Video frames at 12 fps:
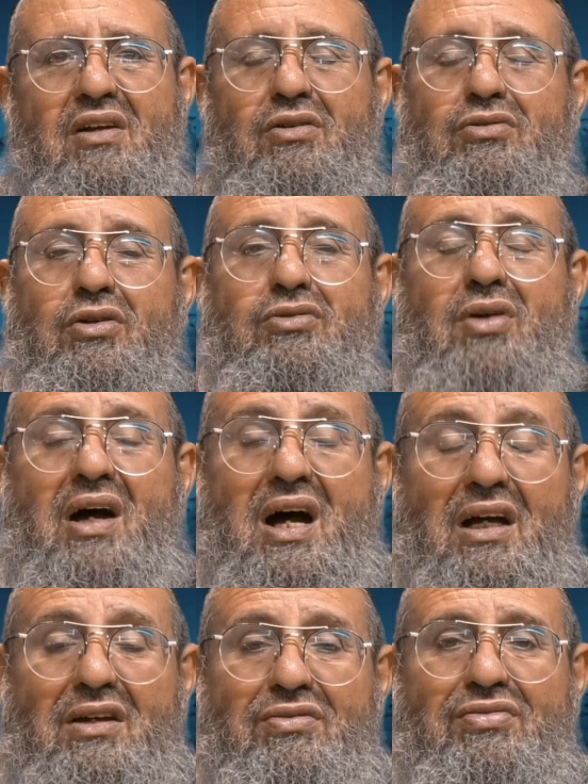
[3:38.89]
Le docteur
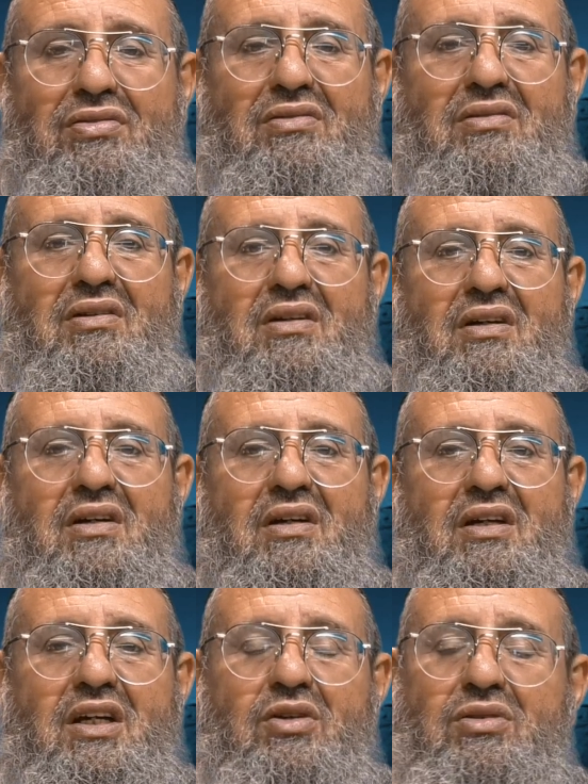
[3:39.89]
arrive.
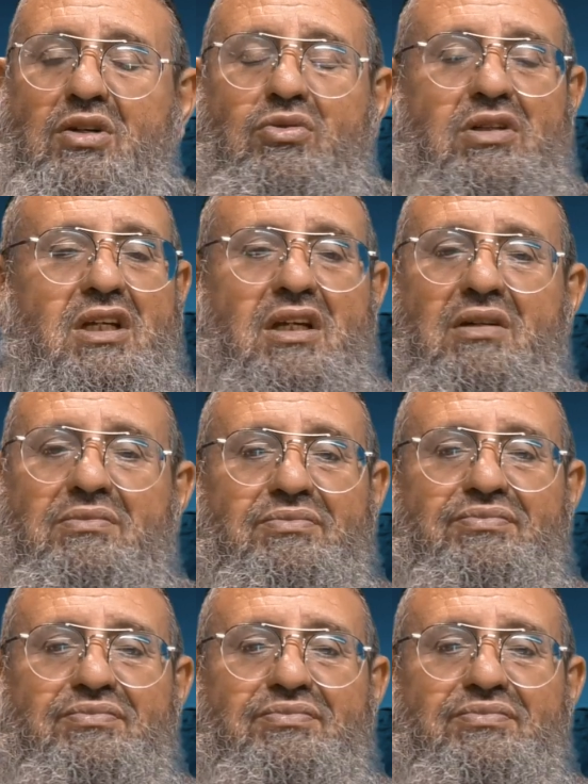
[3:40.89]
Il lui dit, écoutez,